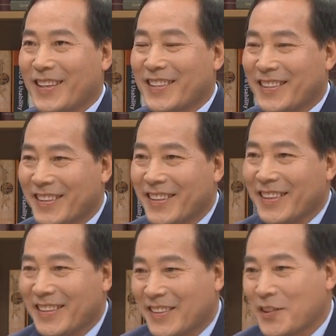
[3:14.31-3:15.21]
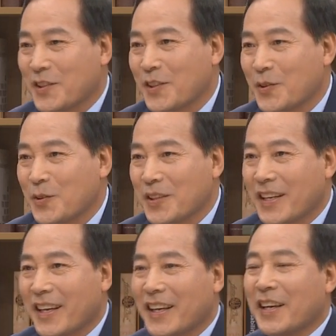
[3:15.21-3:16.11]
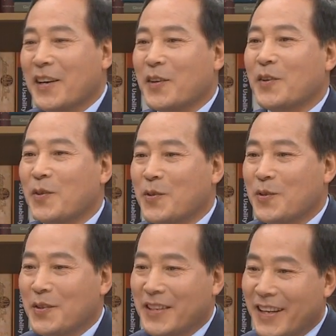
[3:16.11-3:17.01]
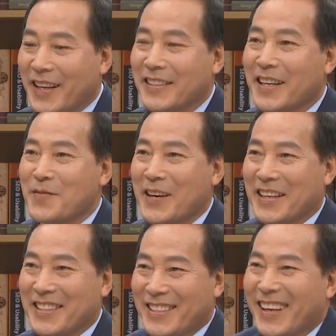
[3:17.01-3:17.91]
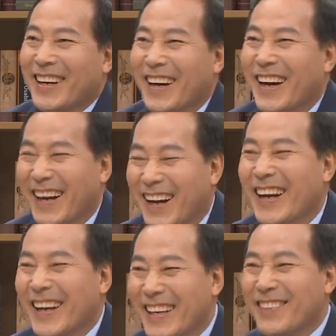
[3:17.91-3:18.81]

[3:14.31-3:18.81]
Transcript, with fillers: 해서 저도 이렇게 어, 오늘 행사에 맞춰서 네.